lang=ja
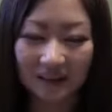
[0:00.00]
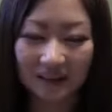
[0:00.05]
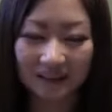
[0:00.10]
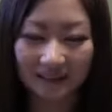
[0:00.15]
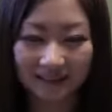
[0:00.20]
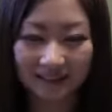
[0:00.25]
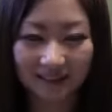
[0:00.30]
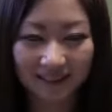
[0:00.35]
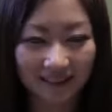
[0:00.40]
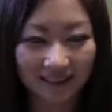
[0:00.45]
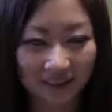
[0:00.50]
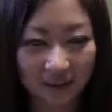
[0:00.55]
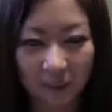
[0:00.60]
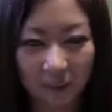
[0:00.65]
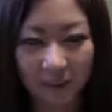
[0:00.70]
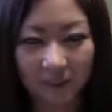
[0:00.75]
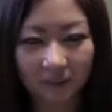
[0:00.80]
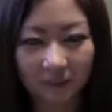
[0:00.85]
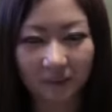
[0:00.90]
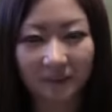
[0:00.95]
家で食
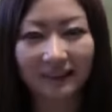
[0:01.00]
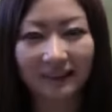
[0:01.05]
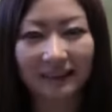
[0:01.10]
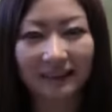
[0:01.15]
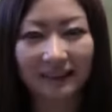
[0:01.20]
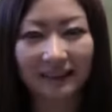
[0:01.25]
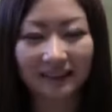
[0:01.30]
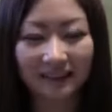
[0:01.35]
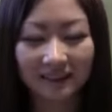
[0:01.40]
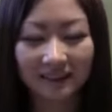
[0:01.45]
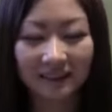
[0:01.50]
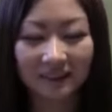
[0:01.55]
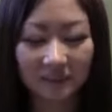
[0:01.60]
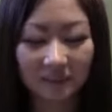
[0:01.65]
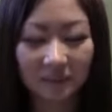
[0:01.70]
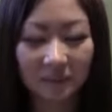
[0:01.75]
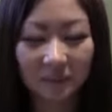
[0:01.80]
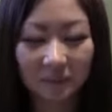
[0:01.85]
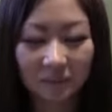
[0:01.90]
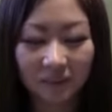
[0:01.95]
べとこうそうそう
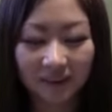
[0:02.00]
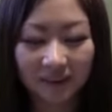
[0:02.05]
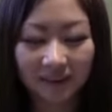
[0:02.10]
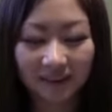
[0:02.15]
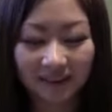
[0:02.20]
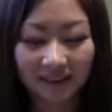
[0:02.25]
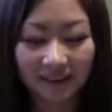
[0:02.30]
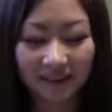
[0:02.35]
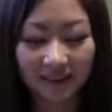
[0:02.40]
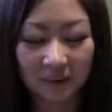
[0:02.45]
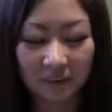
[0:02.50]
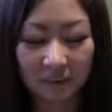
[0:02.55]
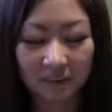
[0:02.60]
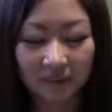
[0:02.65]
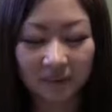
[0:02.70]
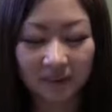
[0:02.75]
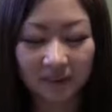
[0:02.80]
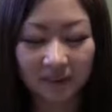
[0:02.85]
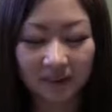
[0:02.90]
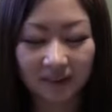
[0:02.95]
そうほんま家で食べ
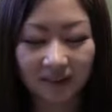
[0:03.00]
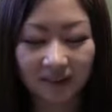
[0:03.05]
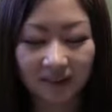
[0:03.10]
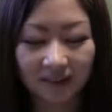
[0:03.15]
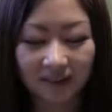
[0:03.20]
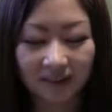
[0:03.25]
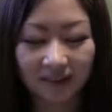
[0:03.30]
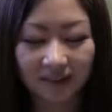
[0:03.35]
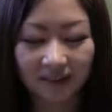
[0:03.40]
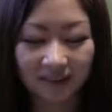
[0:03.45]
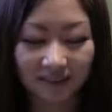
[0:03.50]
とったら全